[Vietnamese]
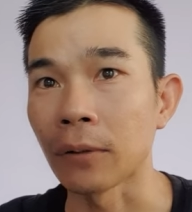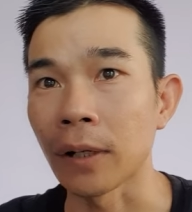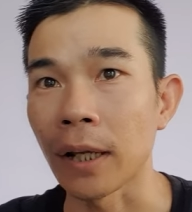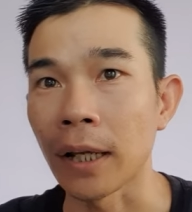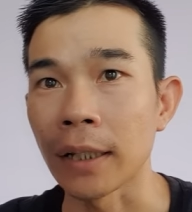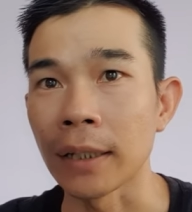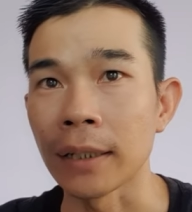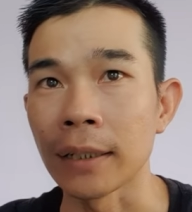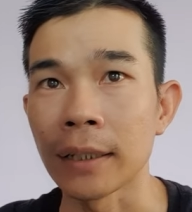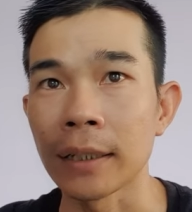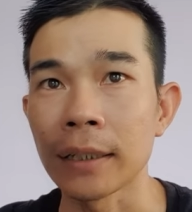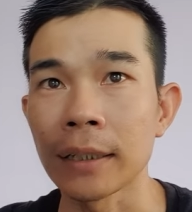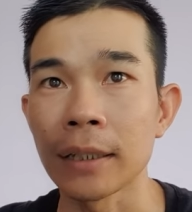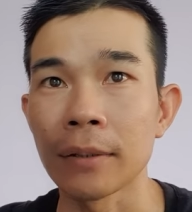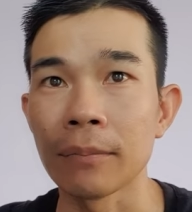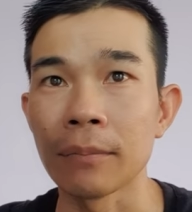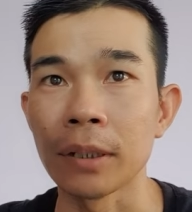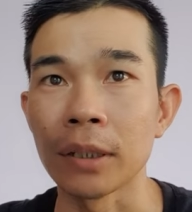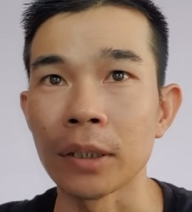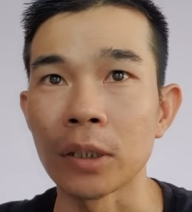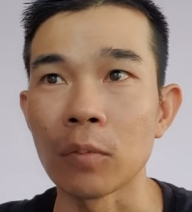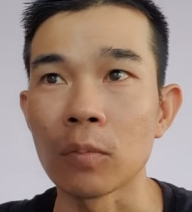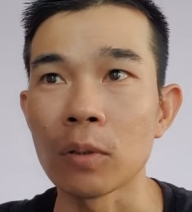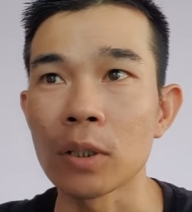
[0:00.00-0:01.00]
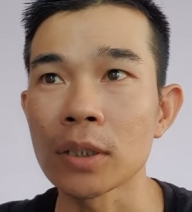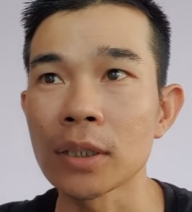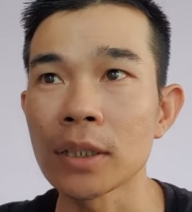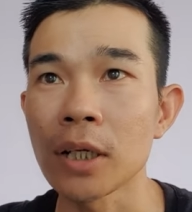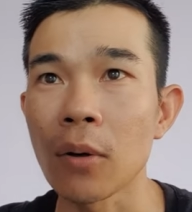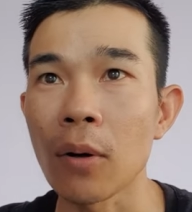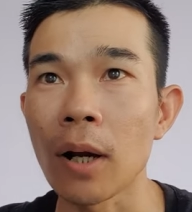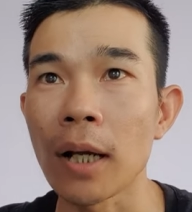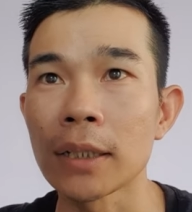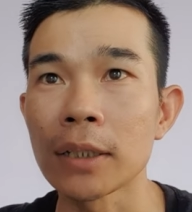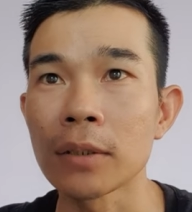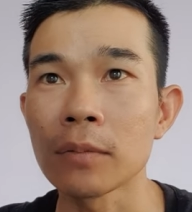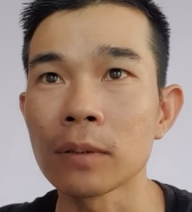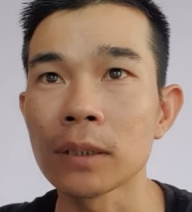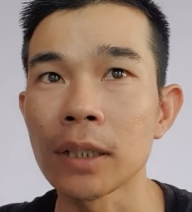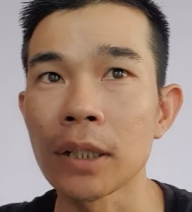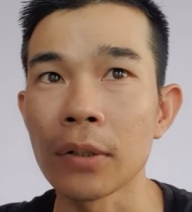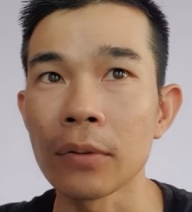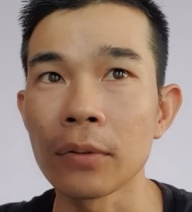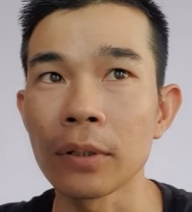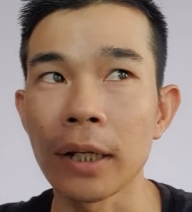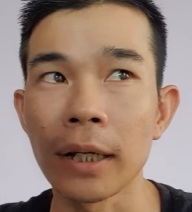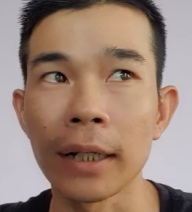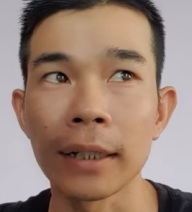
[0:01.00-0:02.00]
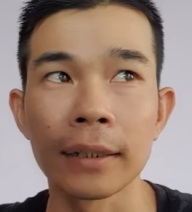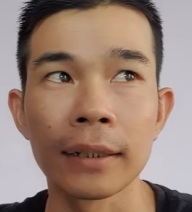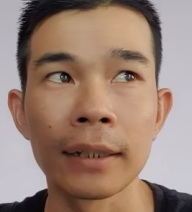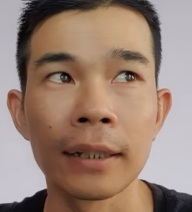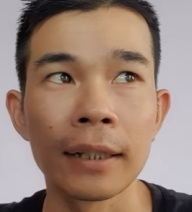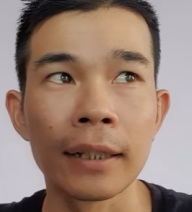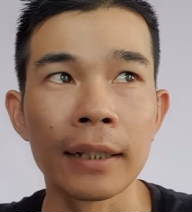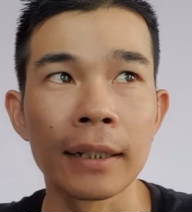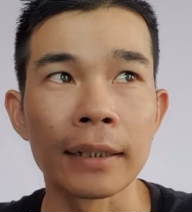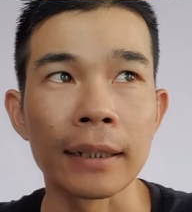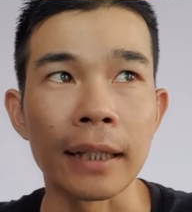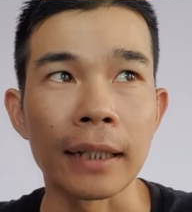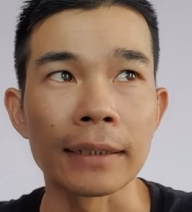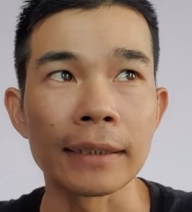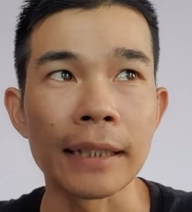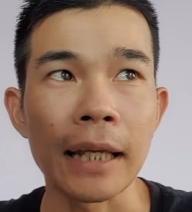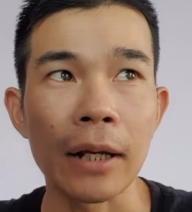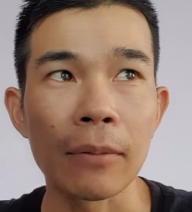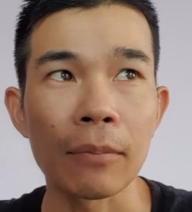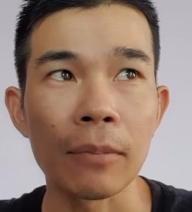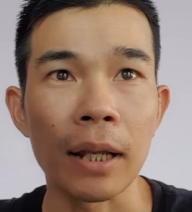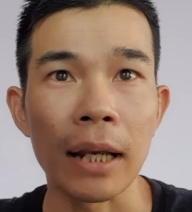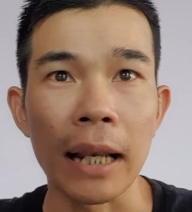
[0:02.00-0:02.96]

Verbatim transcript: này á, thì mình cũng nói sơ qua chút xíu ha tại sao mà